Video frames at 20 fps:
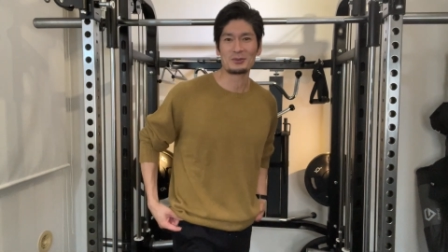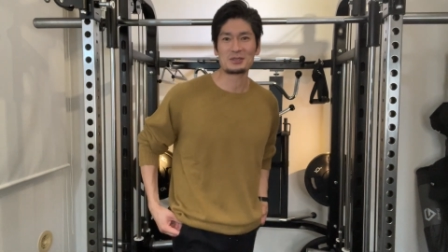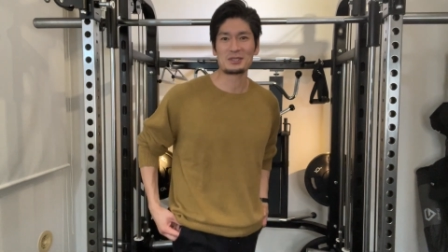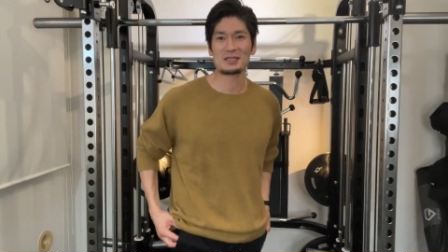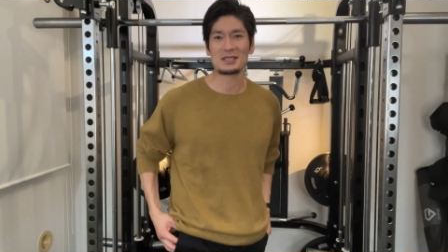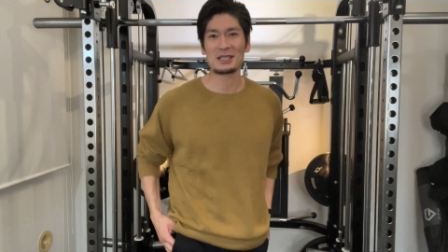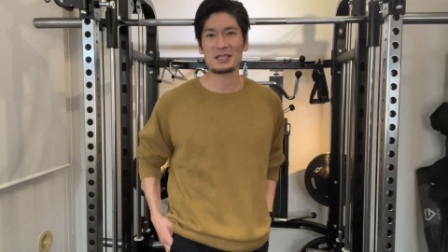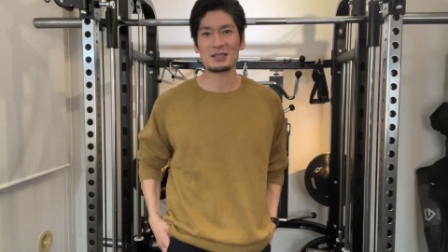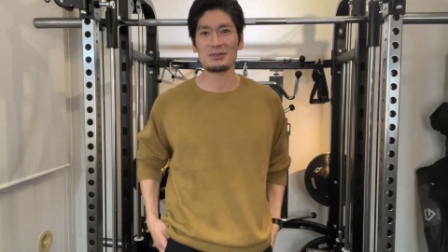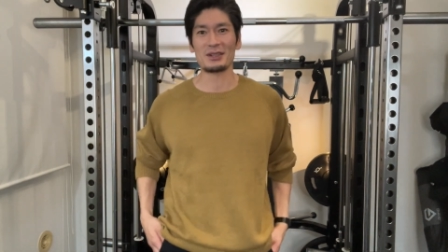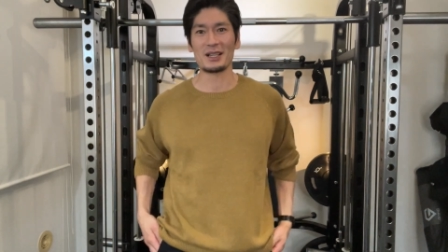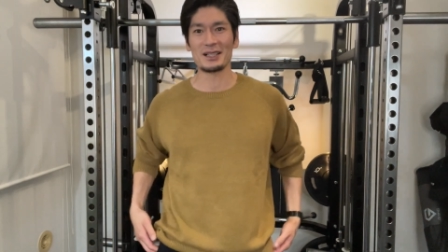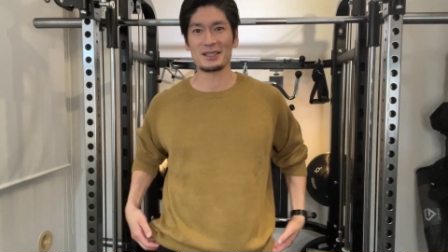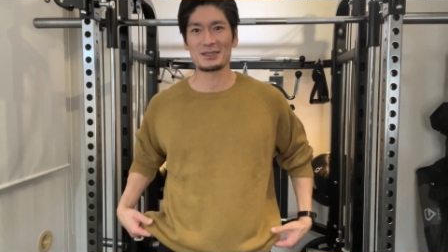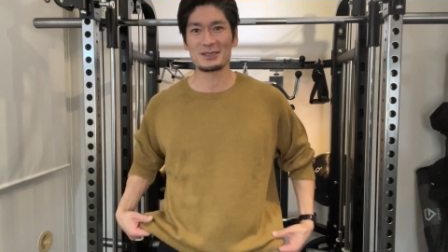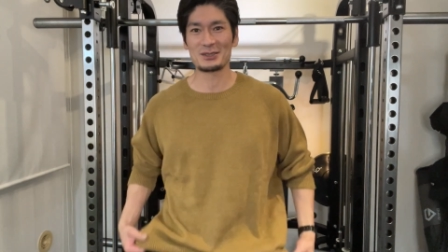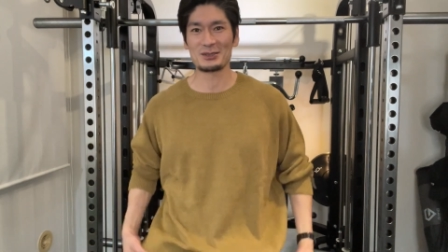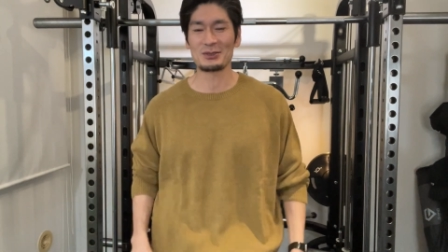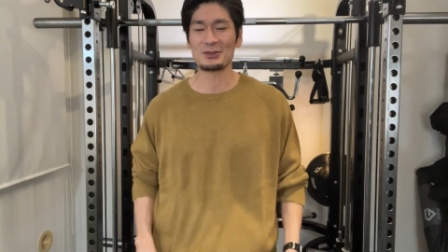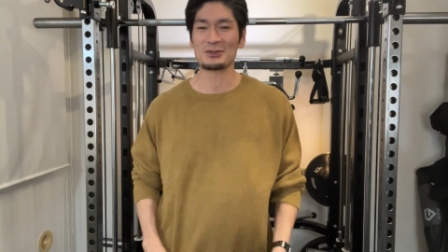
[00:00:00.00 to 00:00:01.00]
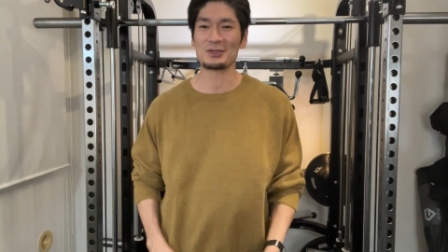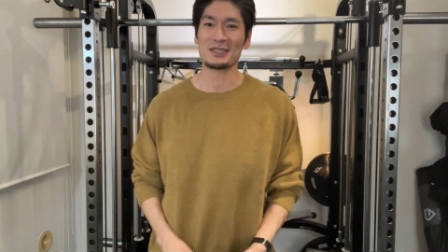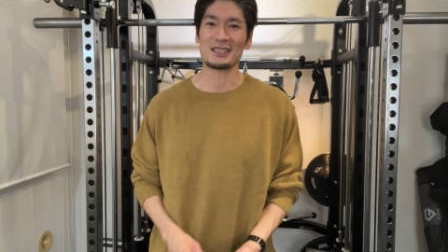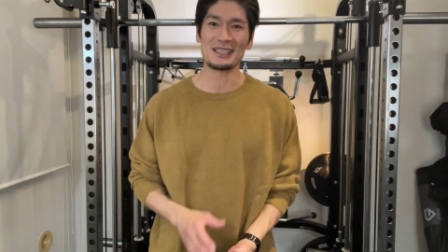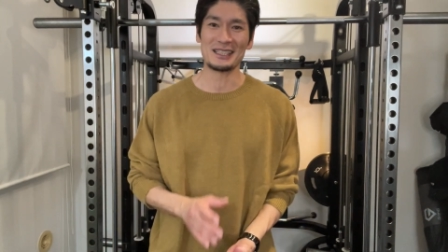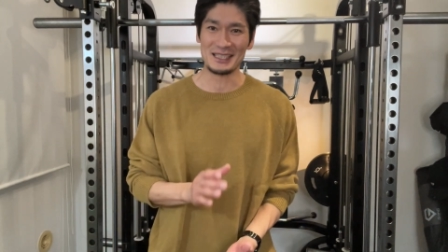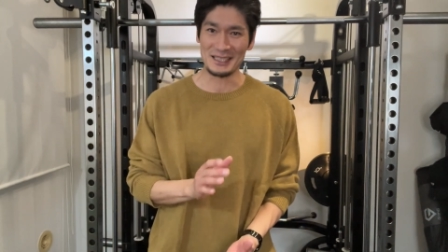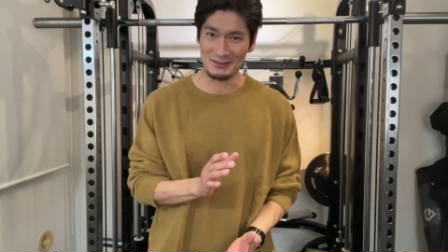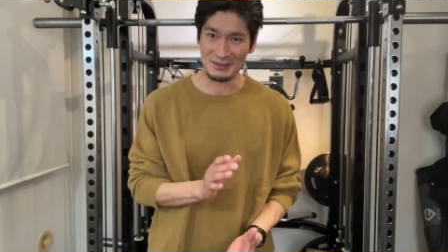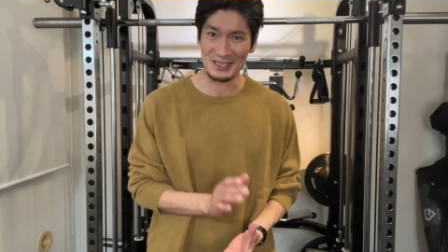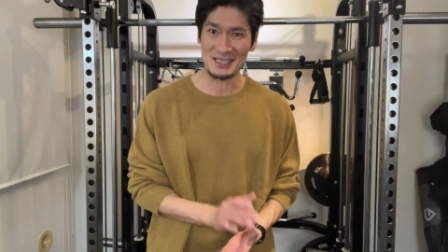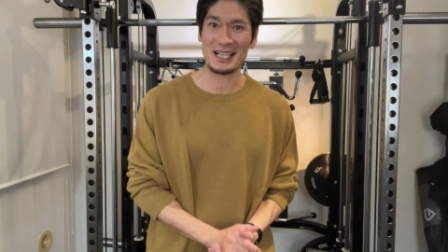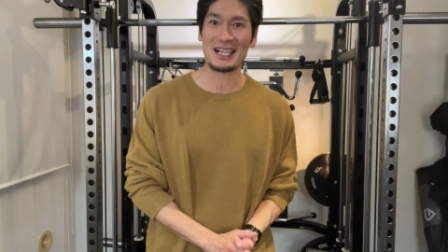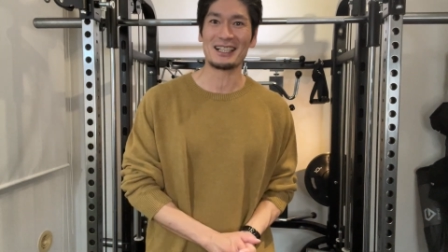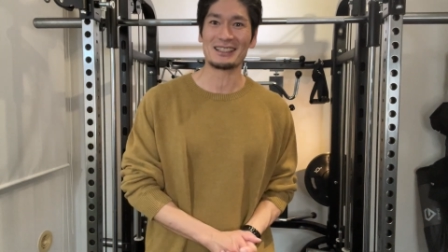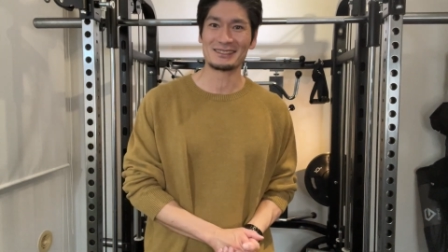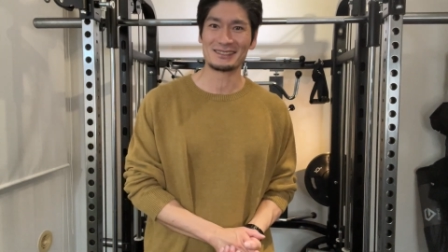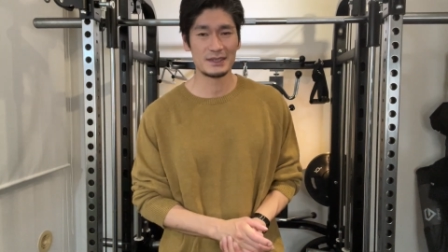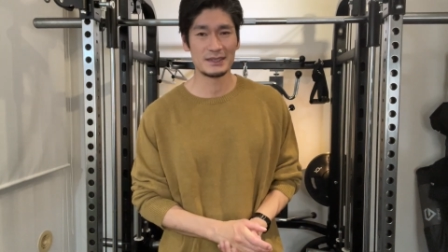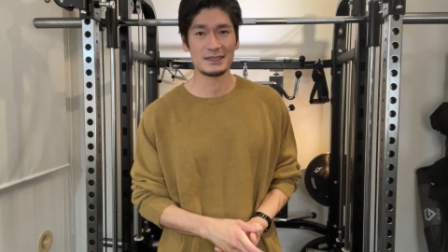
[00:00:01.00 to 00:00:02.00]
人的にはすごく気に入りました
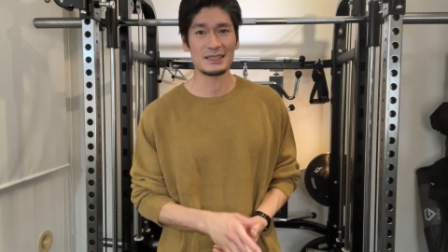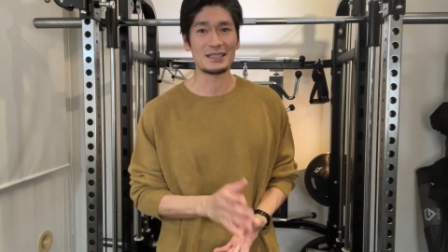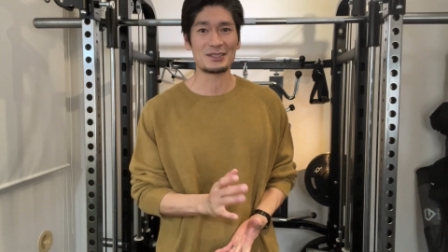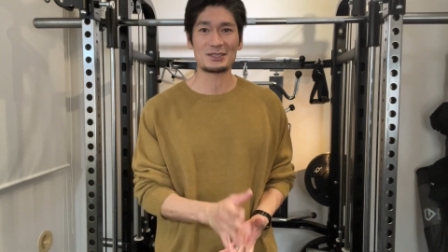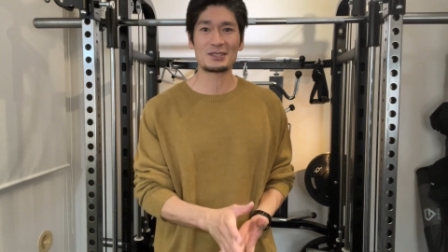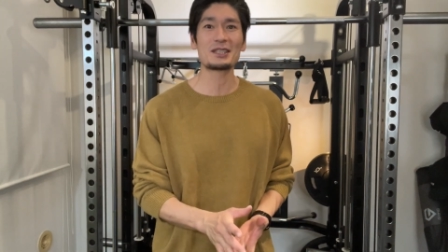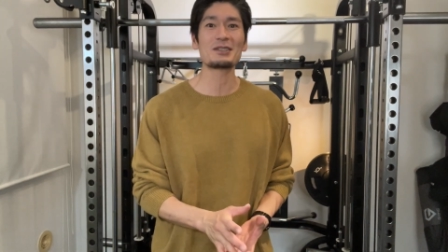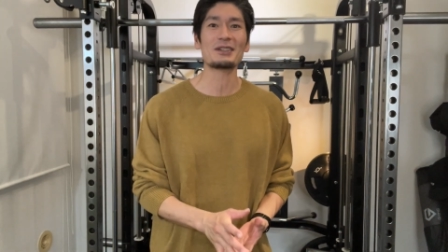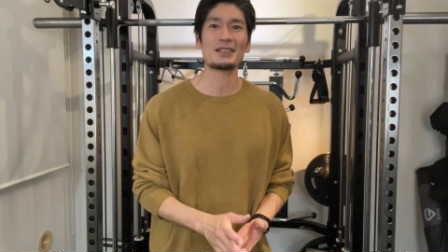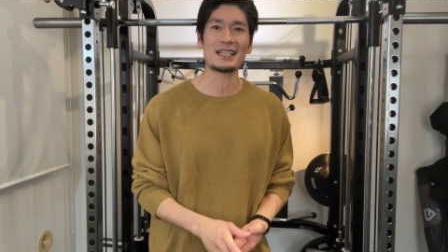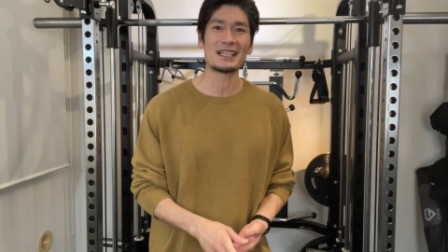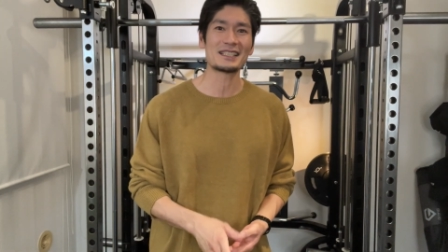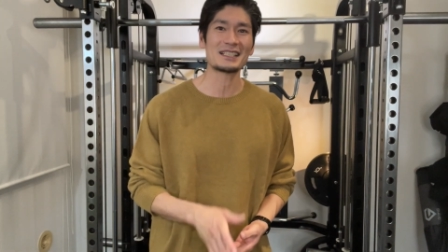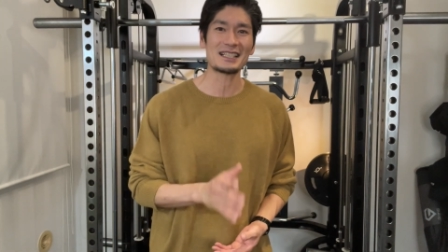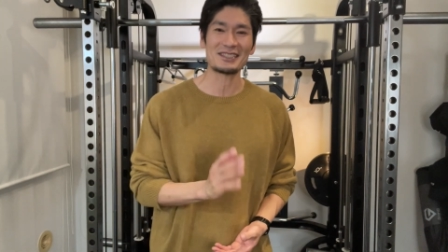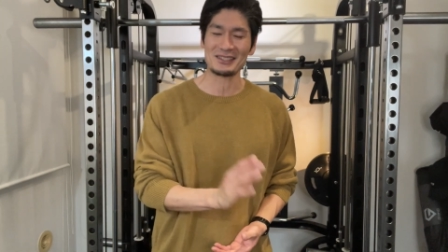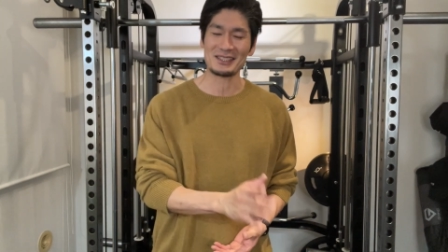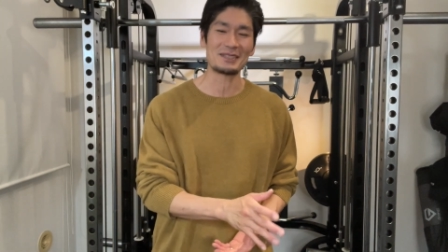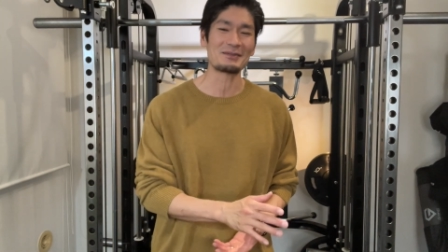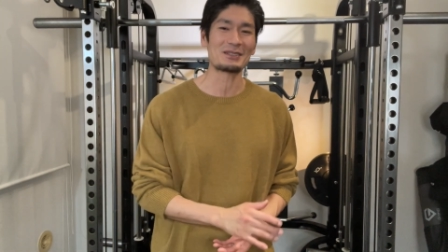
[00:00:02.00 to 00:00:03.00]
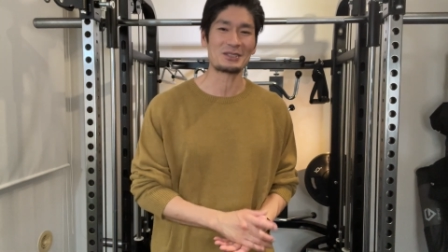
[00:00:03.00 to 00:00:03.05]
じゃあ次はねシャツ行きま